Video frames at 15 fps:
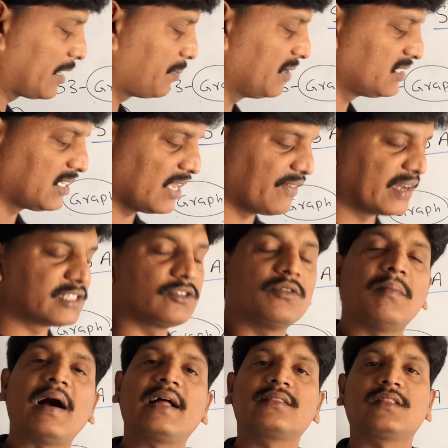బట్ మీరు చేయవలసిన
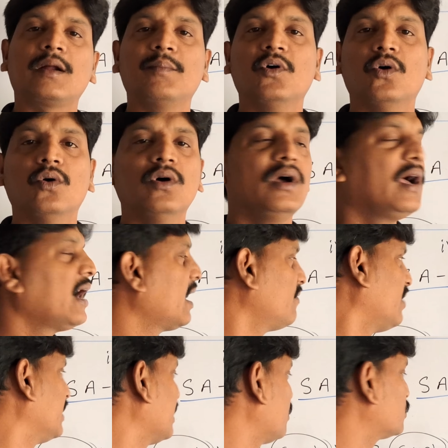మాత్రము
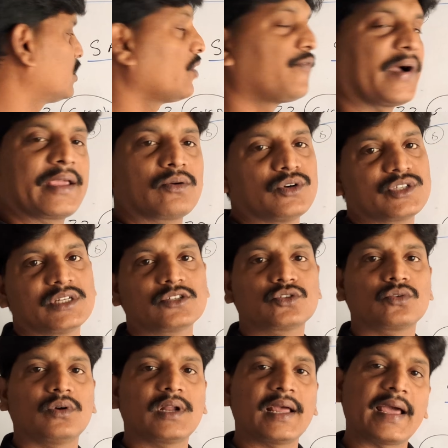అవన్నీ అవసరం ఫైవ్ క్వశ్చన్స్
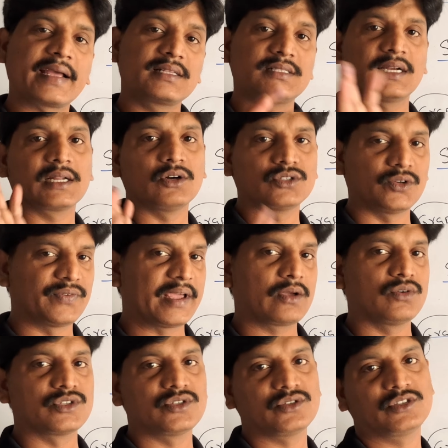కూడా ఎగ్జాక్ట్గా వచ్చిన ఫైవ్
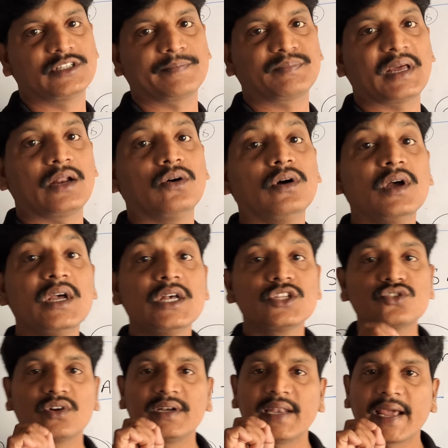క్వశ్చన్స్ చెప్తాను
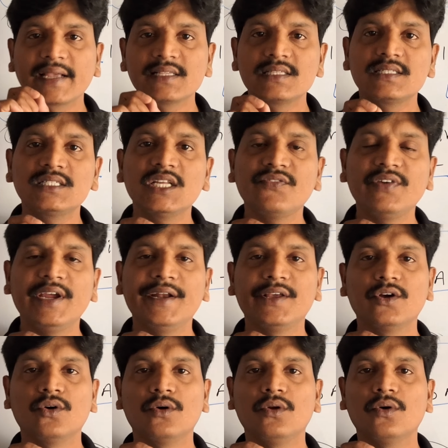సో నెక్స్ట్
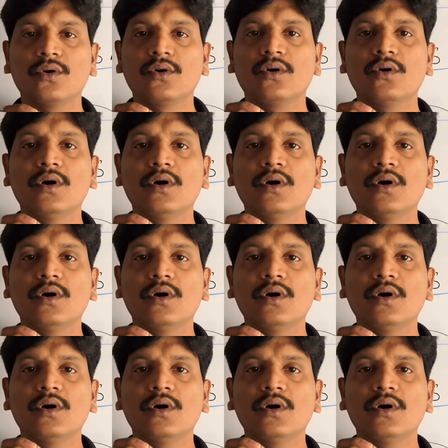వీడియోలో